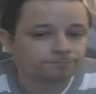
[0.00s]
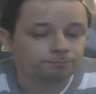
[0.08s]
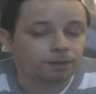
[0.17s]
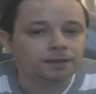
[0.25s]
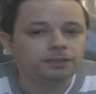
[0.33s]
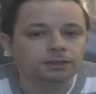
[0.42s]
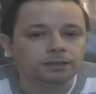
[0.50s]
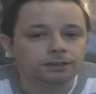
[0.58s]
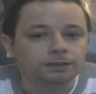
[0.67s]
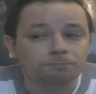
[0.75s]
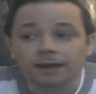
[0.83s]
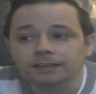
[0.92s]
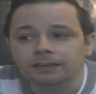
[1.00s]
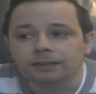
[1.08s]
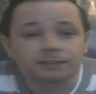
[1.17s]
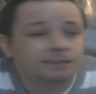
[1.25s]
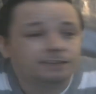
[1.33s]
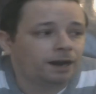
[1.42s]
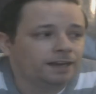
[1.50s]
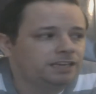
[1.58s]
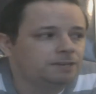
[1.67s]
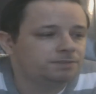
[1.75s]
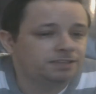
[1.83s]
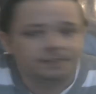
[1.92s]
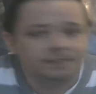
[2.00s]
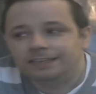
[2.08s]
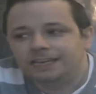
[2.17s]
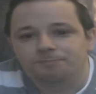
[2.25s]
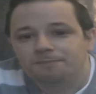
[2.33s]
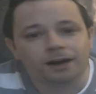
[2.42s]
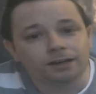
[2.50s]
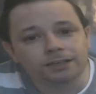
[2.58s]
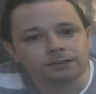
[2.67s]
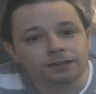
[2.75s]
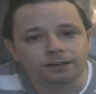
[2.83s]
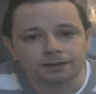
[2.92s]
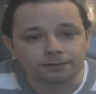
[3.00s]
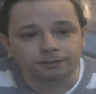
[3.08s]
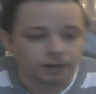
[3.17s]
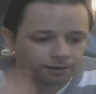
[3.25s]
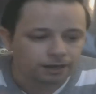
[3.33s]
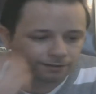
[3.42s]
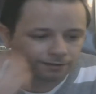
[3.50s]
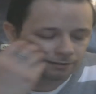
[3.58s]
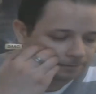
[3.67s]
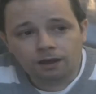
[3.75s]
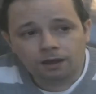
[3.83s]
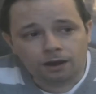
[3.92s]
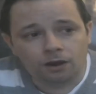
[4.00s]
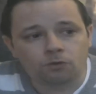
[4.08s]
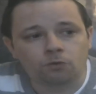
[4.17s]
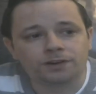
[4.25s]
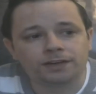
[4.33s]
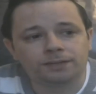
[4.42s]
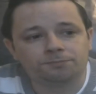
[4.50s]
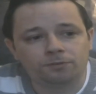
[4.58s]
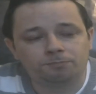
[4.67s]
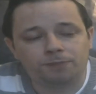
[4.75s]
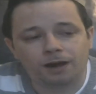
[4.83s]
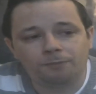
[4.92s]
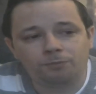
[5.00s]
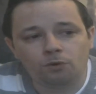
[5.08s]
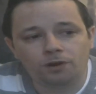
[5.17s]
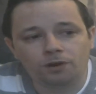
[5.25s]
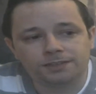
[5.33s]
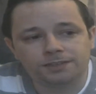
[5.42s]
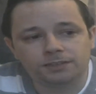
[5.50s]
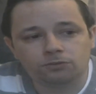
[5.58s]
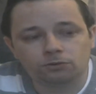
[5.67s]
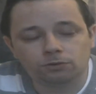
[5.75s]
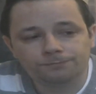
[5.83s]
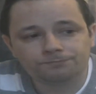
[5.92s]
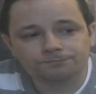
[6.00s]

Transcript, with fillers: Paris qui est Paris qui Paris hein, voilà. Alors concrètement par rapport aux classicos,